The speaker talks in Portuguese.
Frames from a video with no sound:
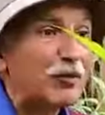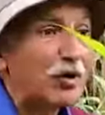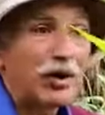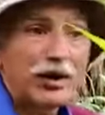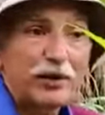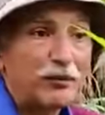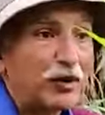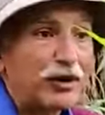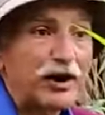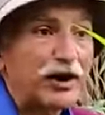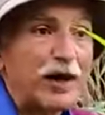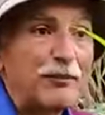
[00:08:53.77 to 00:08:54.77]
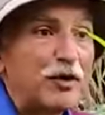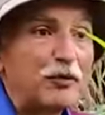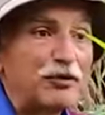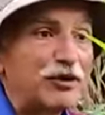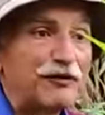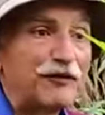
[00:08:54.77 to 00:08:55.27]
morre porque é. abriu
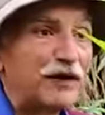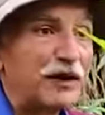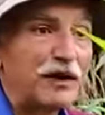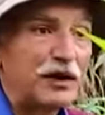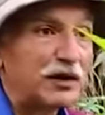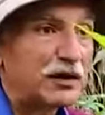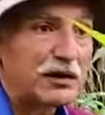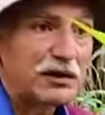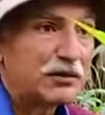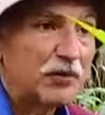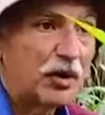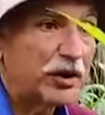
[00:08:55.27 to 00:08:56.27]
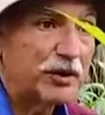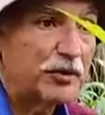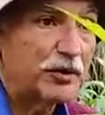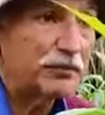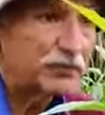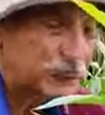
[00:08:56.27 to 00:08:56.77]
muita ferida. Morre
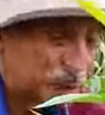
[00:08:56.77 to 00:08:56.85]
mesmo.